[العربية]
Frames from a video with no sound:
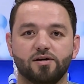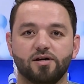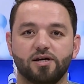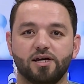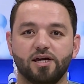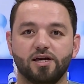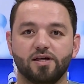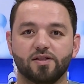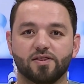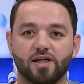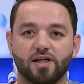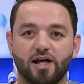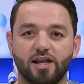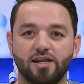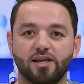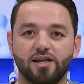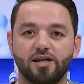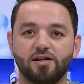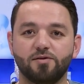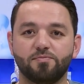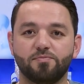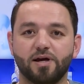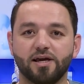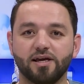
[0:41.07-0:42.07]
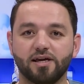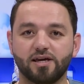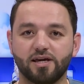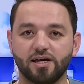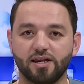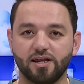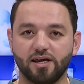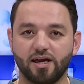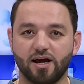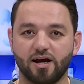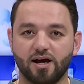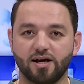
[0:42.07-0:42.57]
يظل
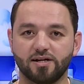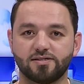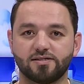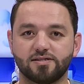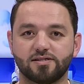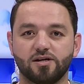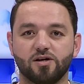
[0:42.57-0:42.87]
البنكرياس